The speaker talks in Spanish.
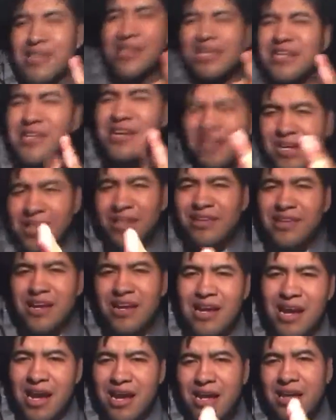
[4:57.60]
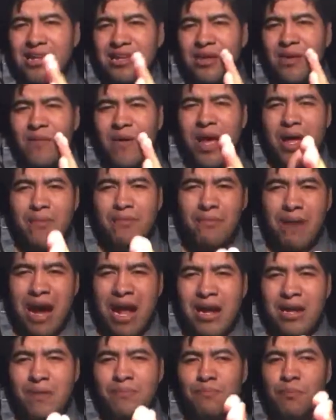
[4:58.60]
que te critiquen, que te vean
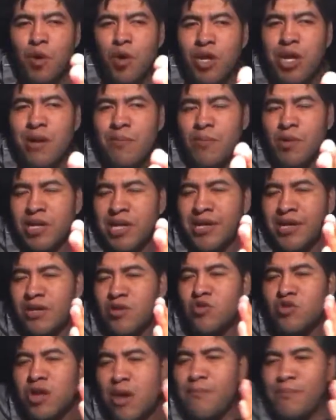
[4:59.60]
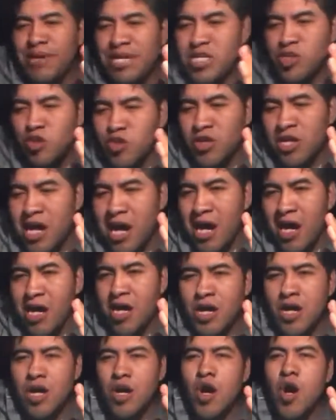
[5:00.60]
mal. ¿Por qué? Porque eres una persona
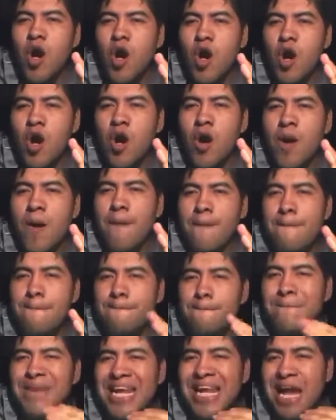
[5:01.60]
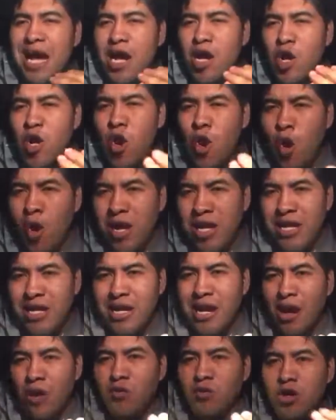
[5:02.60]

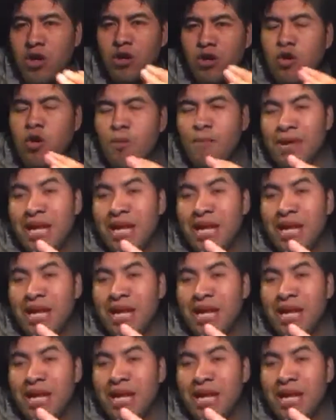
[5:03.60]
melancólica, no